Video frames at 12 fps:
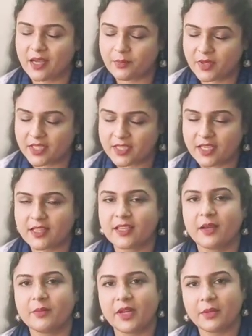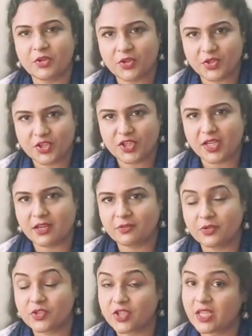আপনাদের সাথে আমরা এই বিষয়টি শেয়ার
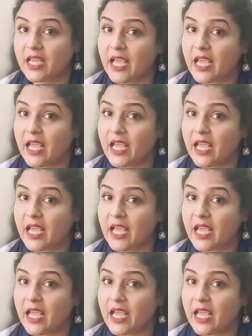করছি